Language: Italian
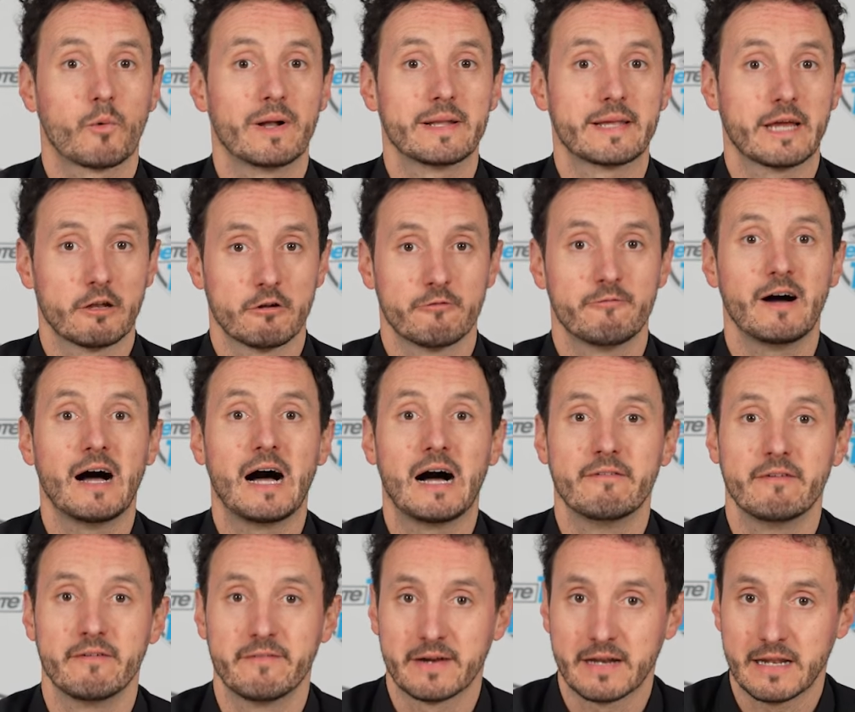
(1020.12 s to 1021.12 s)
qualche anno fa
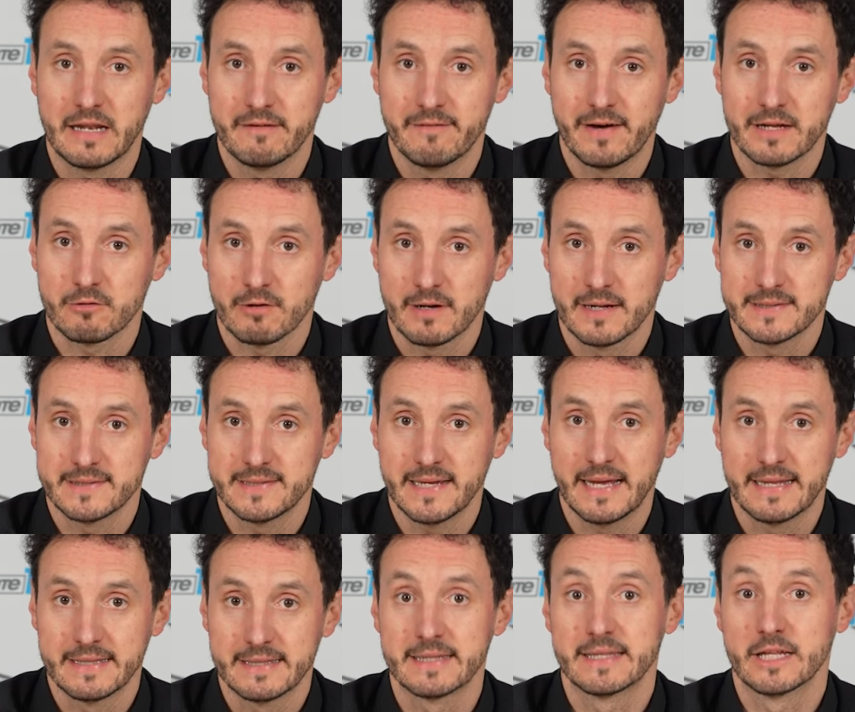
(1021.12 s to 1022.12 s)
aveva rilevato
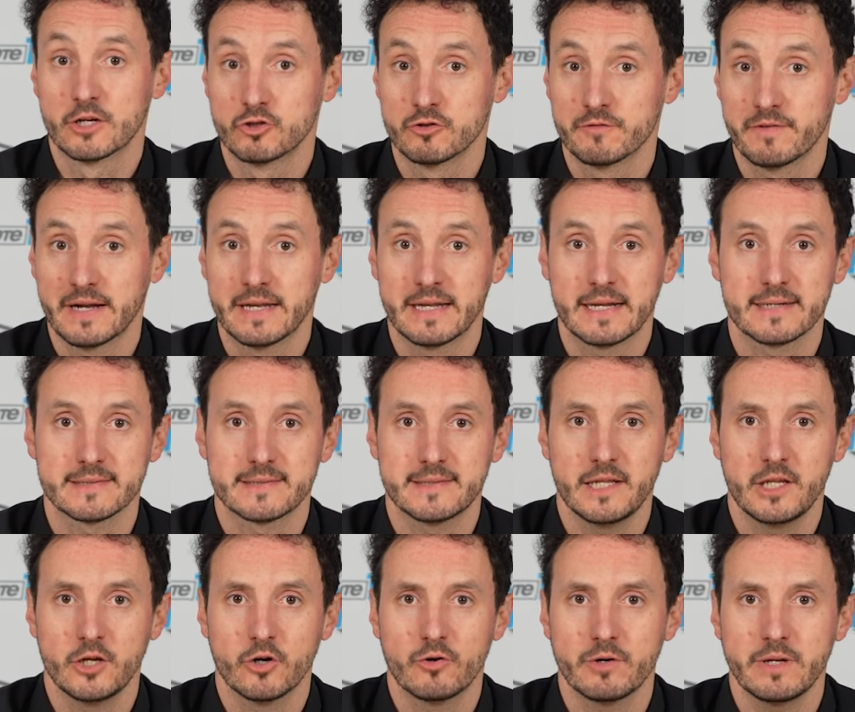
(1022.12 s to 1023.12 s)
l'azienda da Giovanni
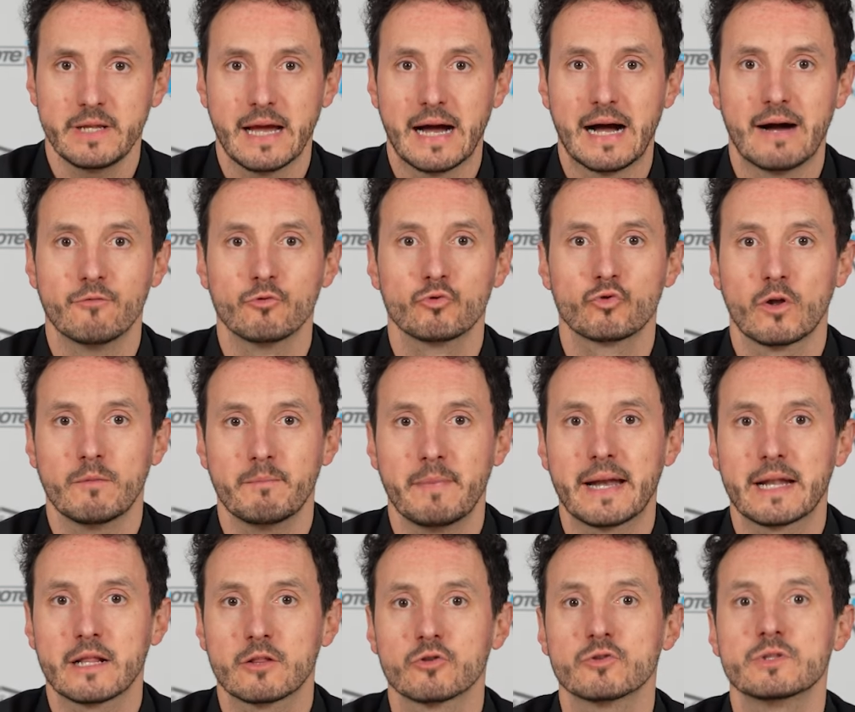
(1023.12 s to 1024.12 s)
Castiglioni ha avuto il
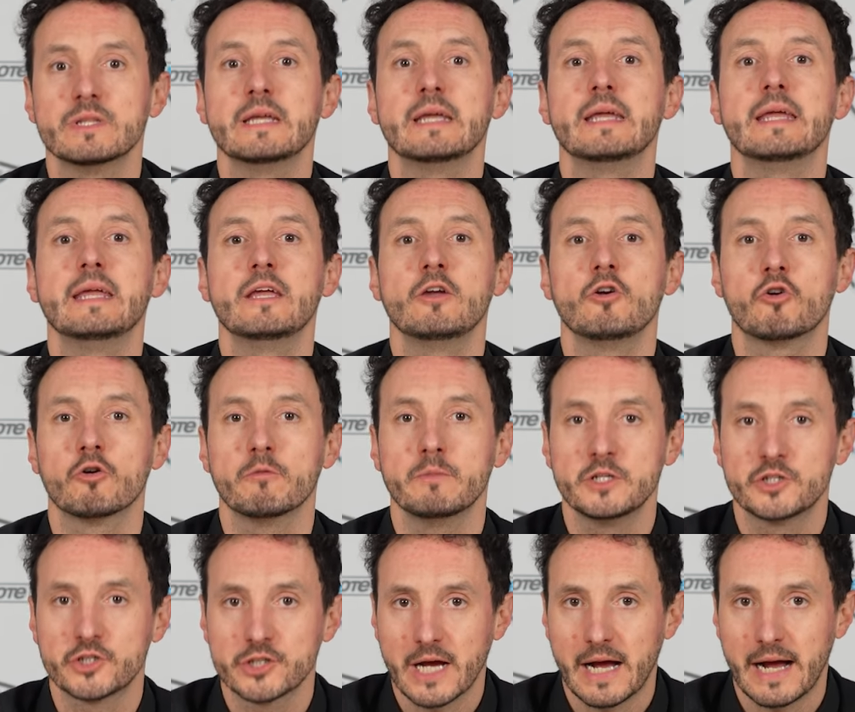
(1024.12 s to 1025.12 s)
merito di
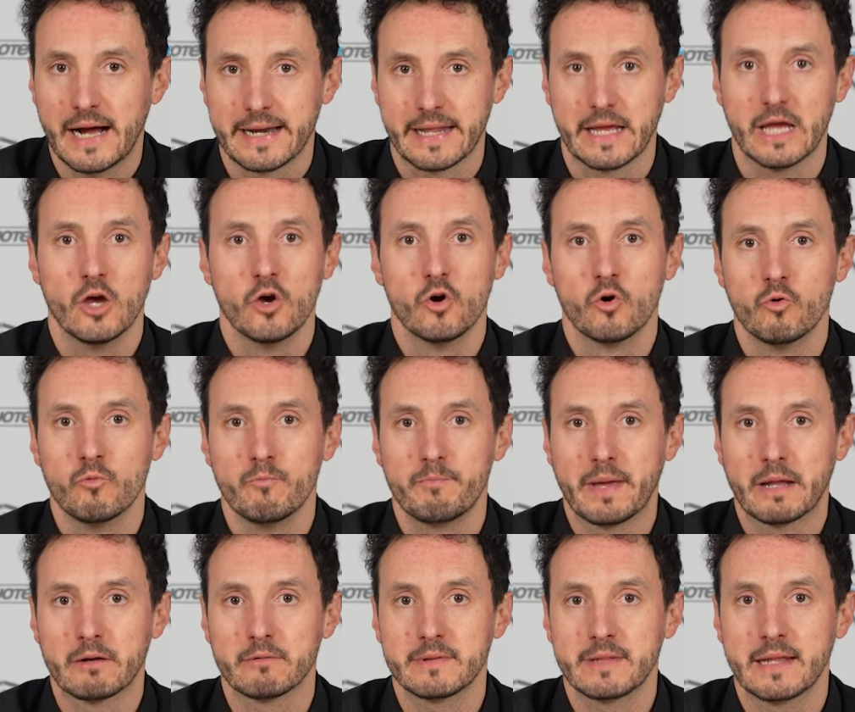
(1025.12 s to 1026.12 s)
incominciare un
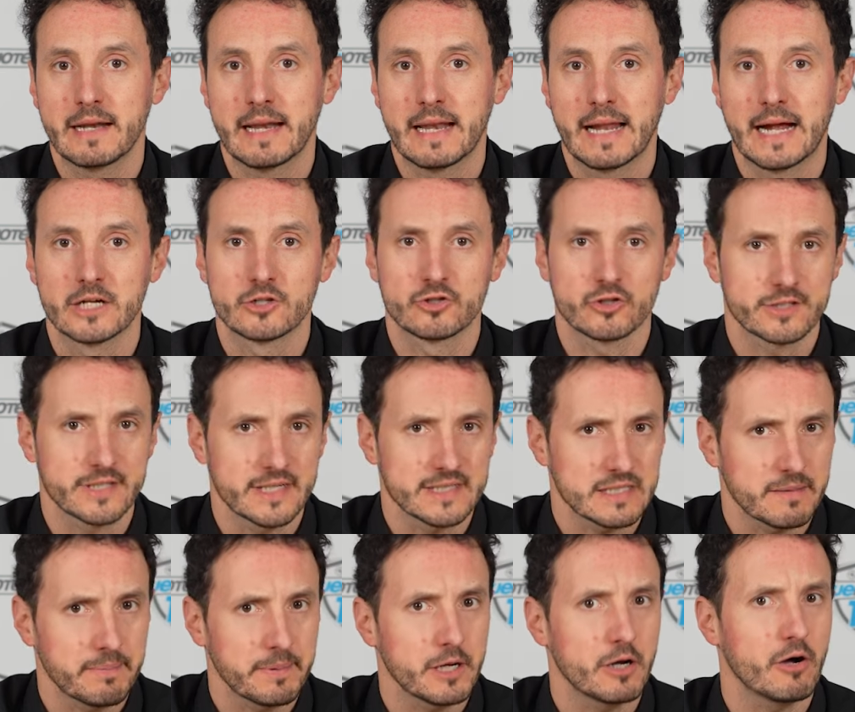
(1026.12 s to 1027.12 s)
piano di rilancio
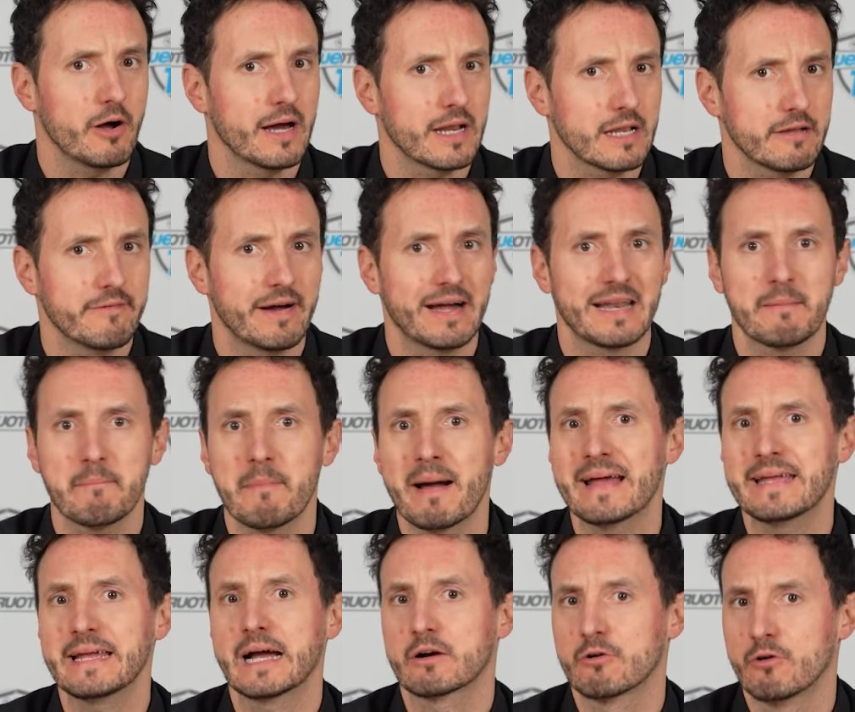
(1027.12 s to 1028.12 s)
senza però arrivare
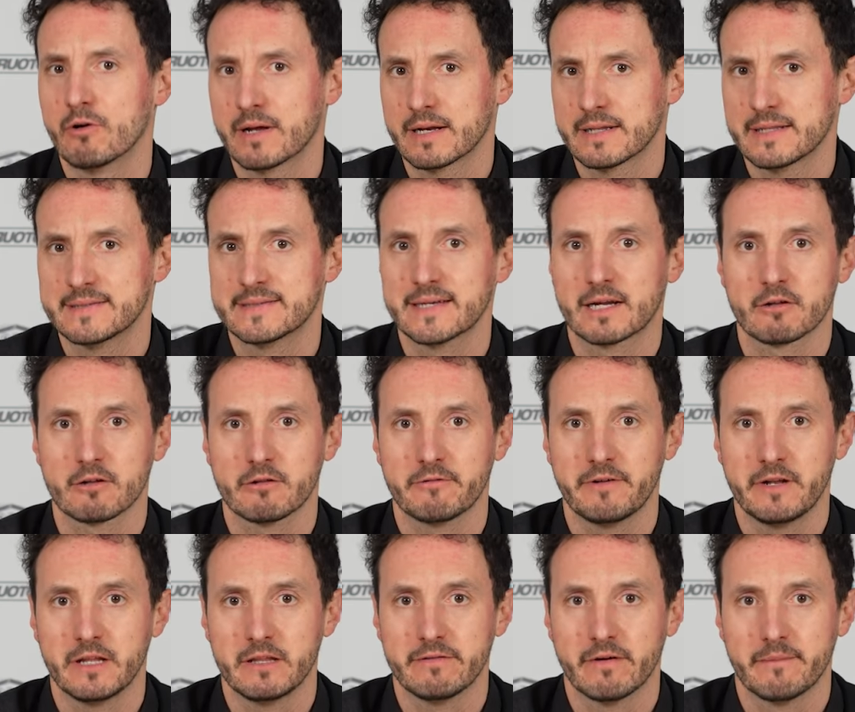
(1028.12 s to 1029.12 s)
mai a concretizzarlo
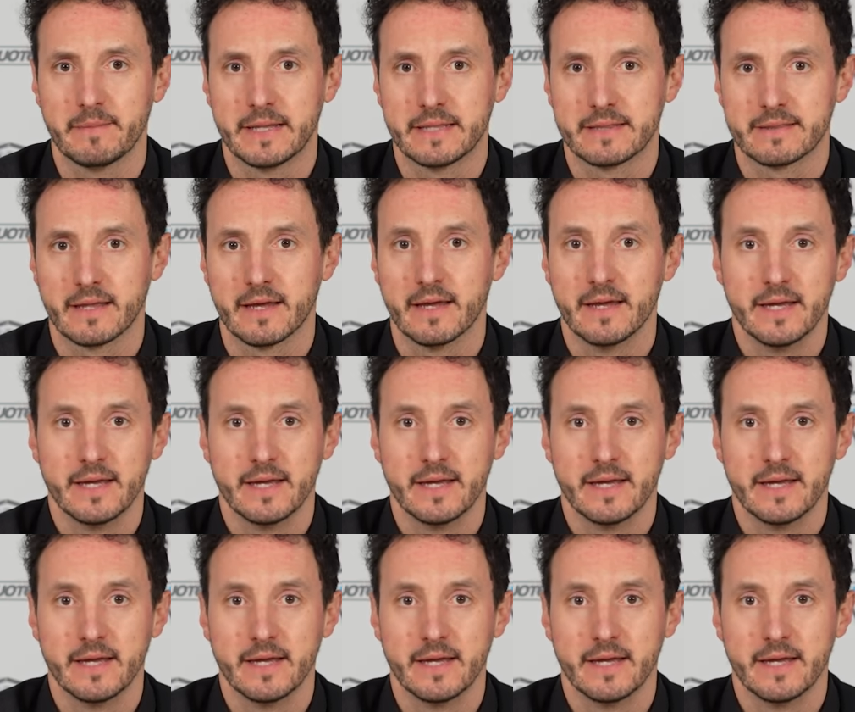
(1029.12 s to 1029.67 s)
definitivamente.